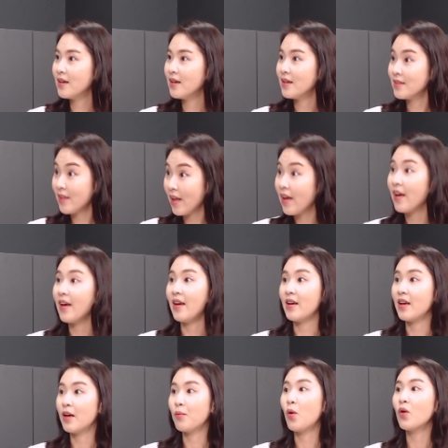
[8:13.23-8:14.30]
끌어올 수
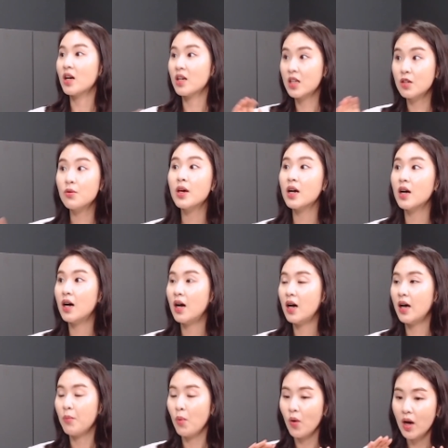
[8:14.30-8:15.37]
있는 뭔가
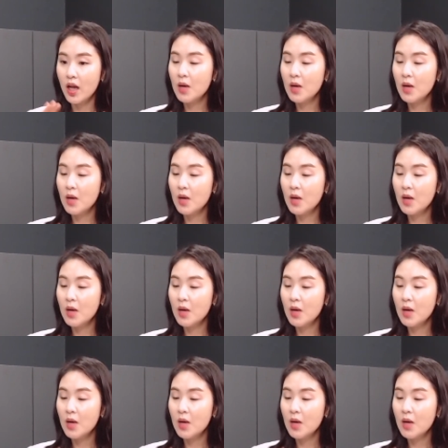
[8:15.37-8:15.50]
기회가 뭔가